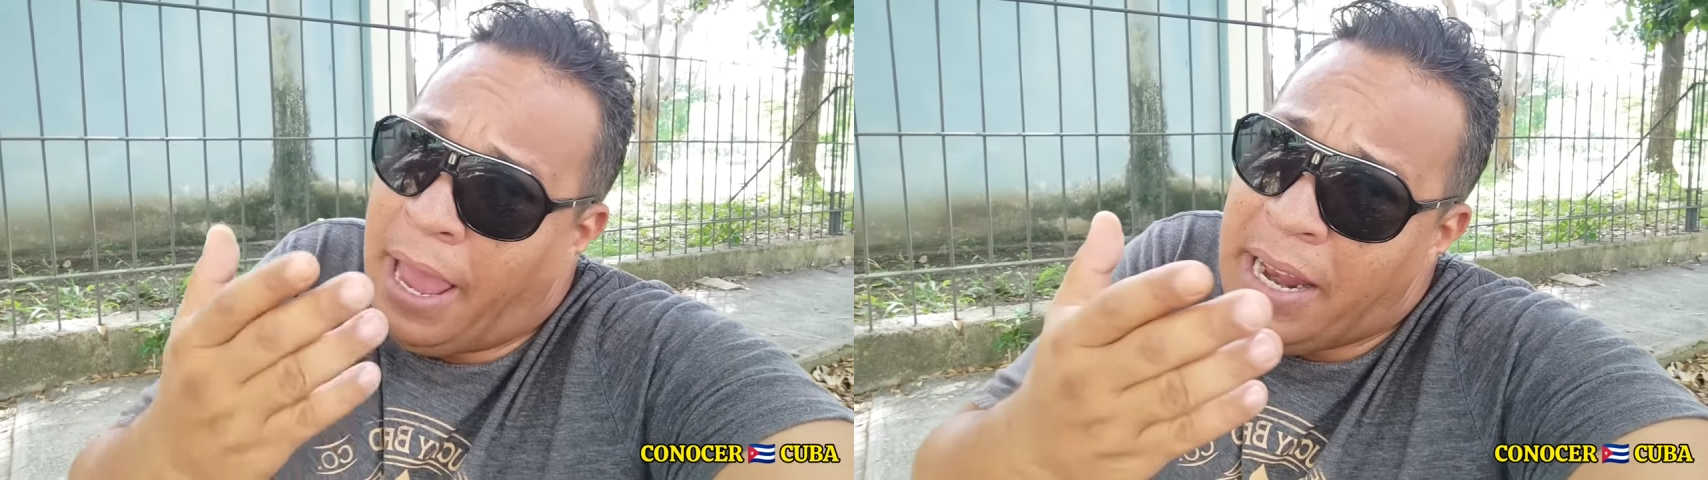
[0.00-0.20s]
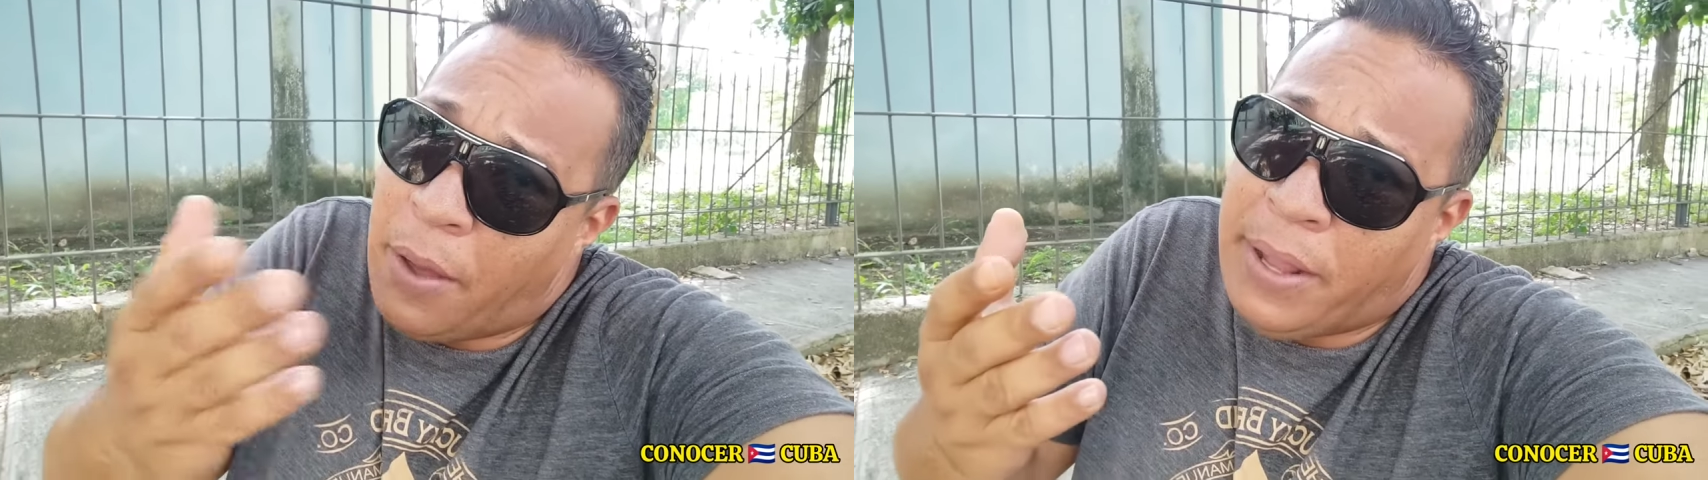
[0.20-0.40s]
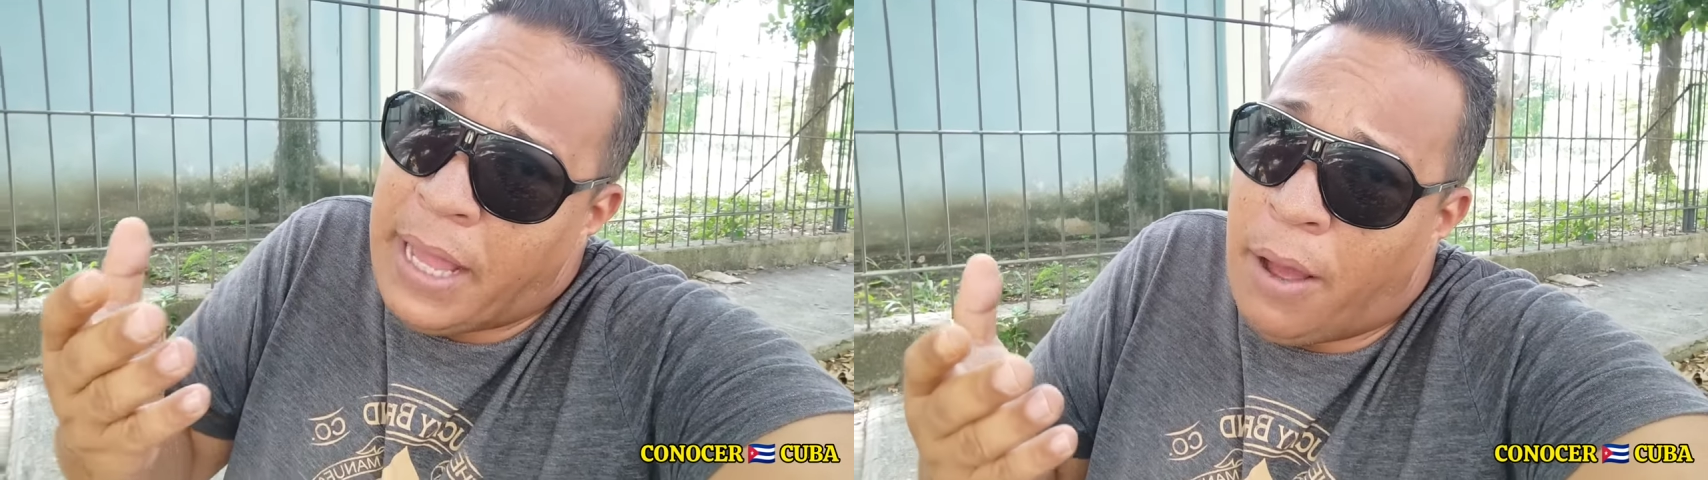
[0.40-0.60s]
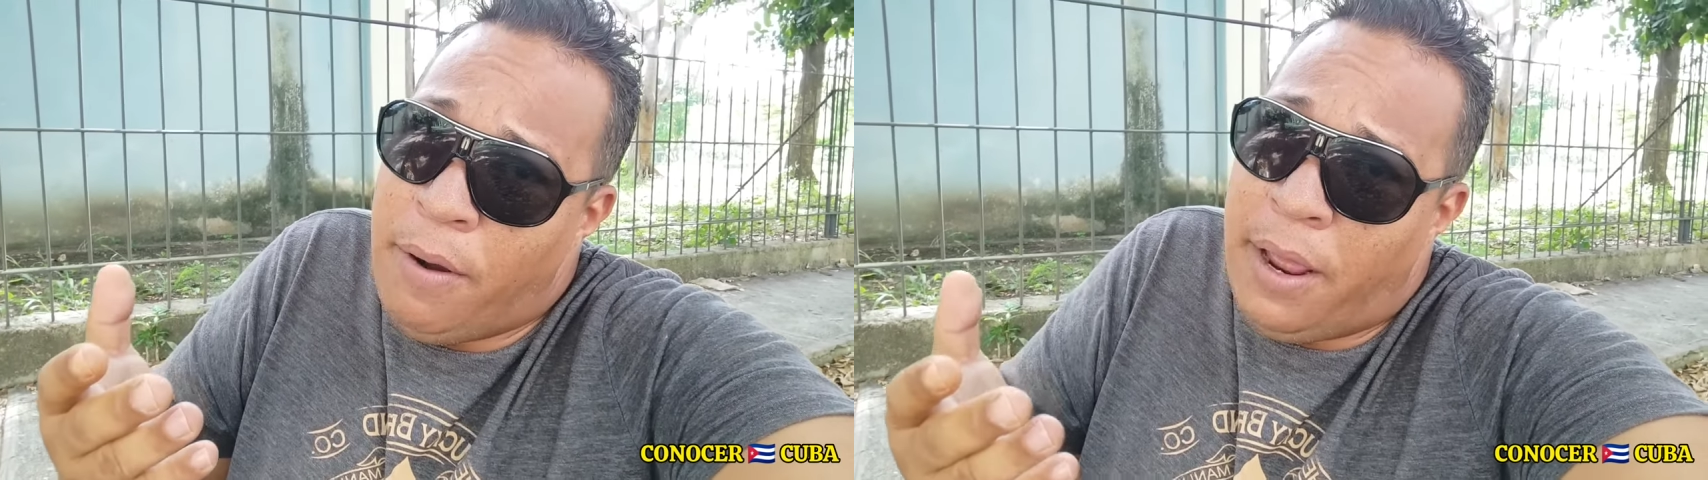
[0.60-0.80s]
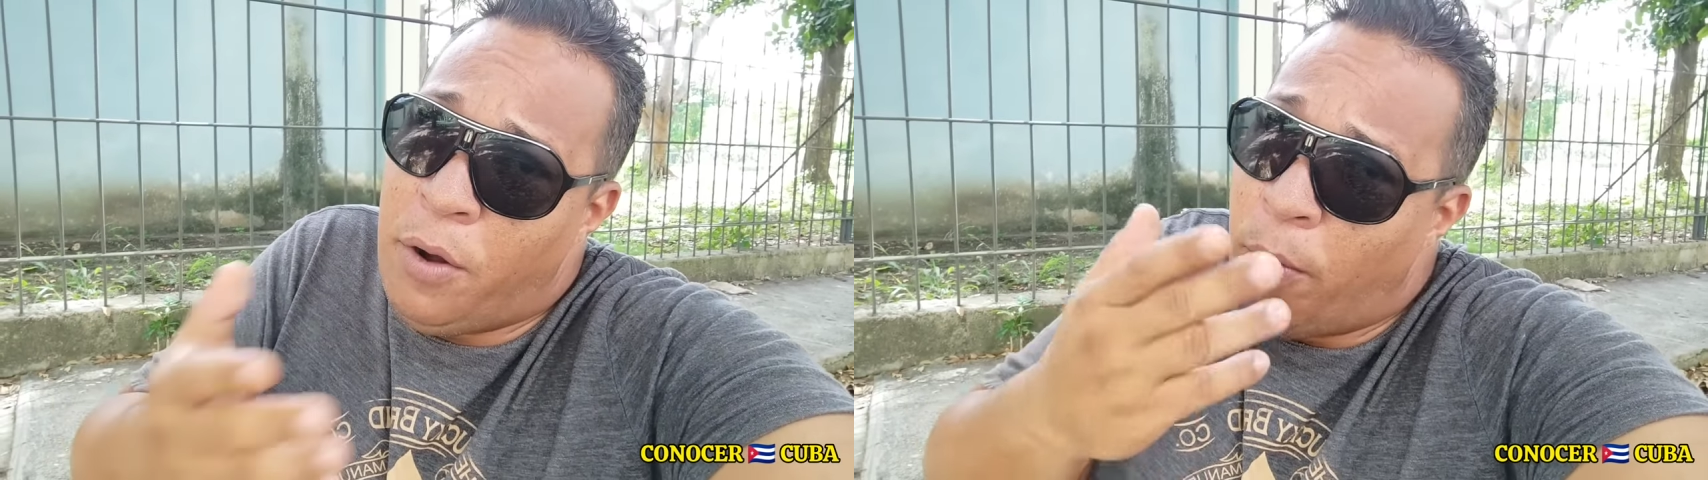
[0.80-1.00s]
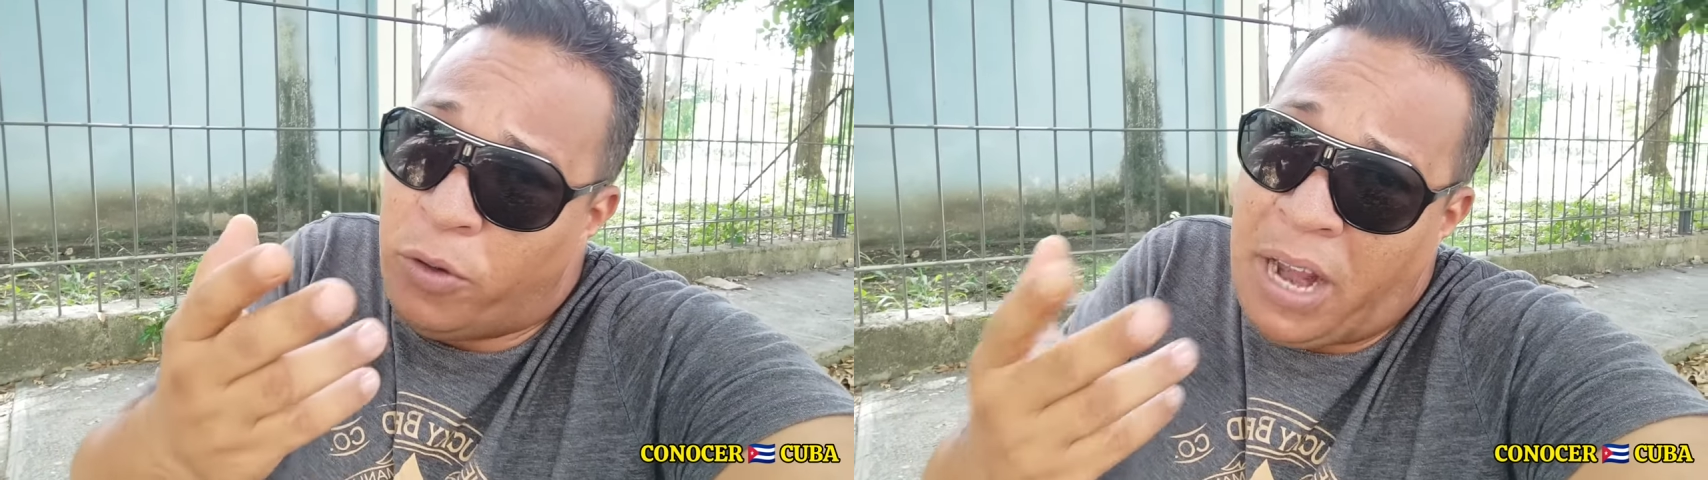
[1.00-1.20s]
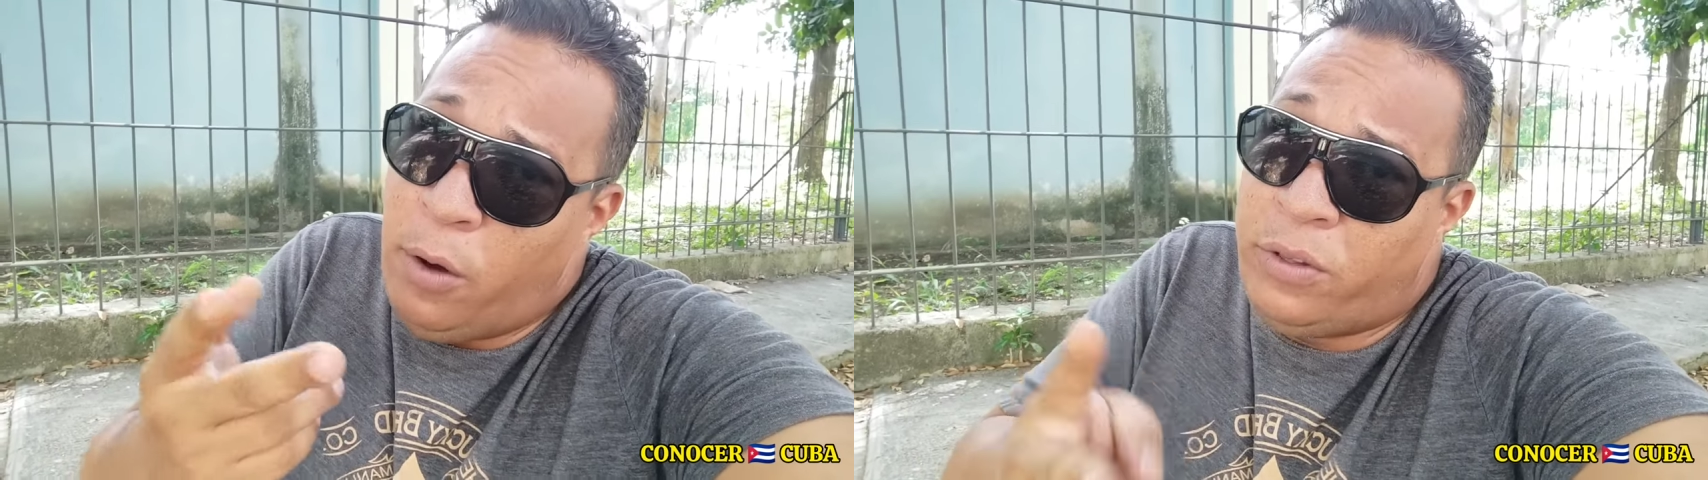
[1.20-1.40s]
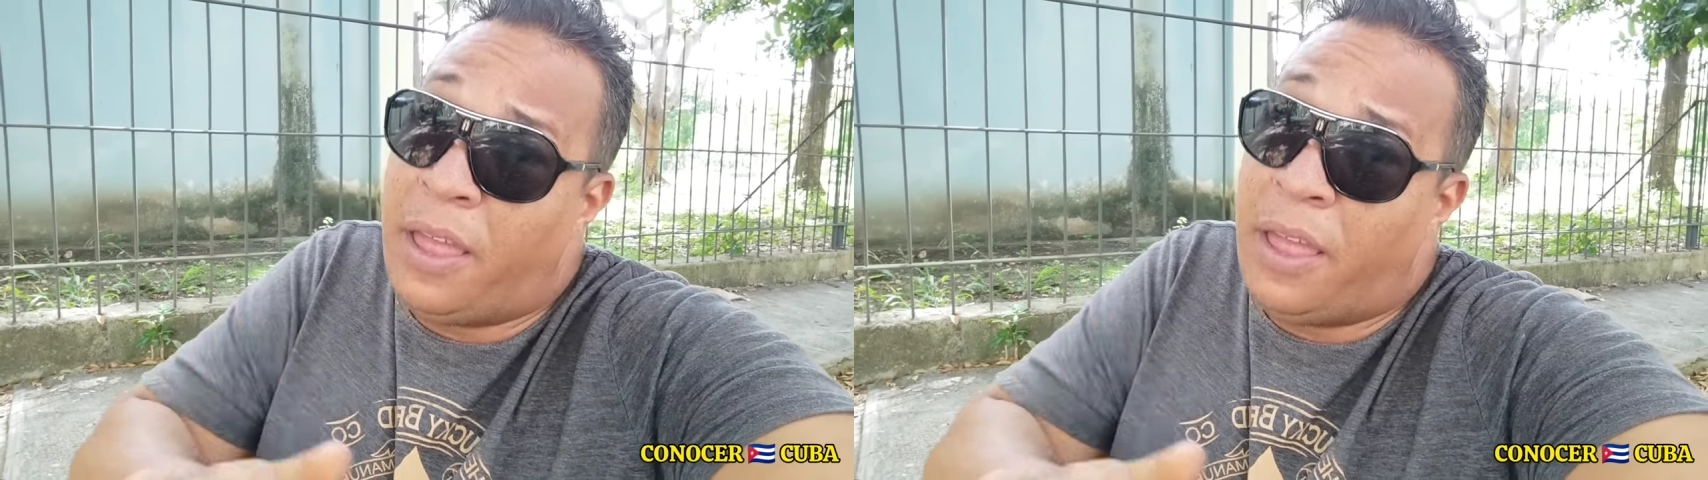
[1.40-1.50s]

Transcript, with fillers: es inevitable no mostrarle a